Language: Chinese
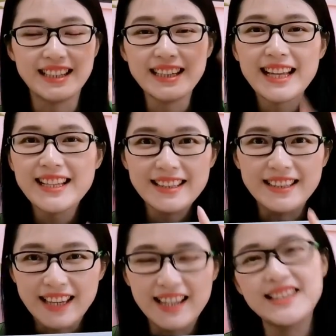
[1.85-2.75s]
一个单
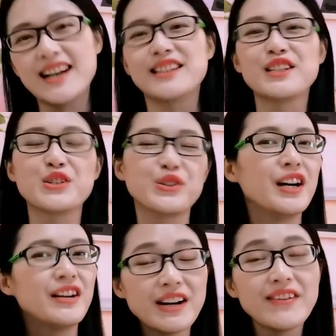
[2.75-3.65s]
词给你讲清
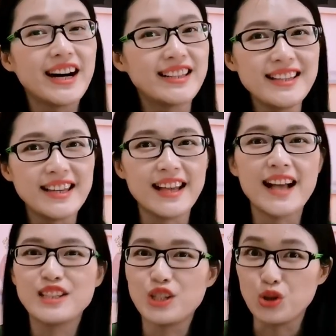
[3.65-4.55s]
楚，方法很简
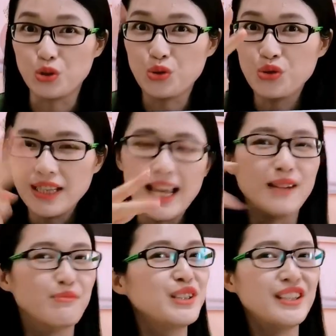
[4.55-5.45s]
单，只需
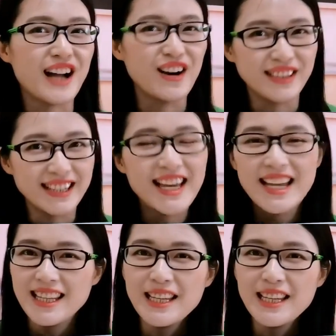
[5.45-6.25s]
两步就搞定。